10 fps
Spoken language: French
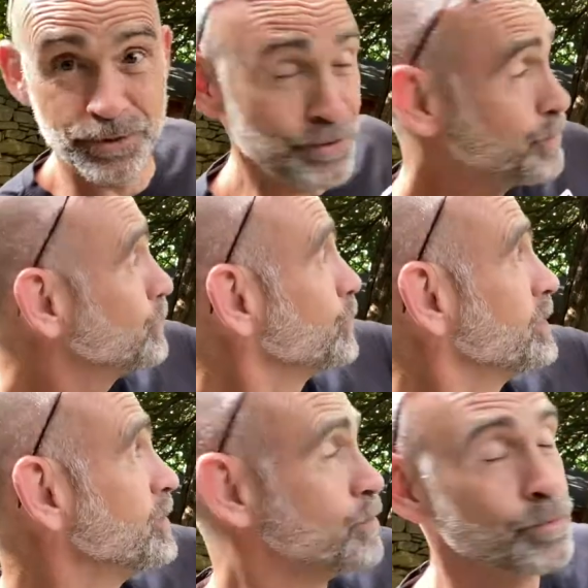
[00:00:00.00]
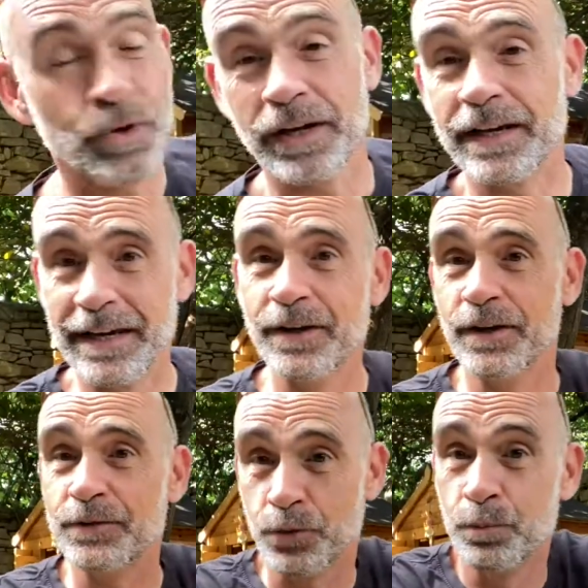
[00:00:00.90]
juste de l'autre côté de ce mur et,
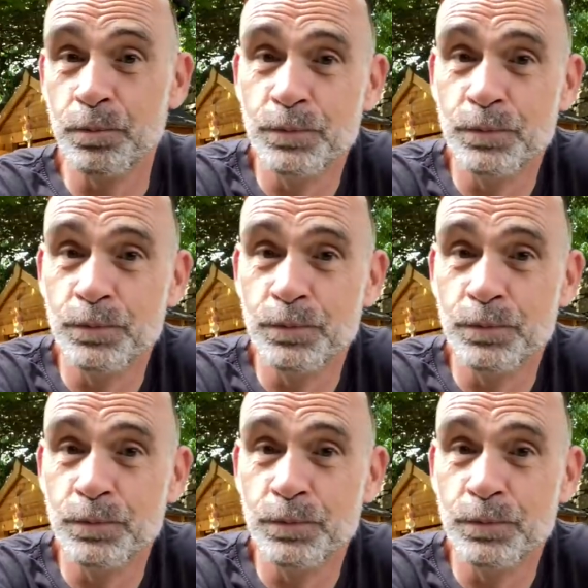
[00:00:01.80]
son,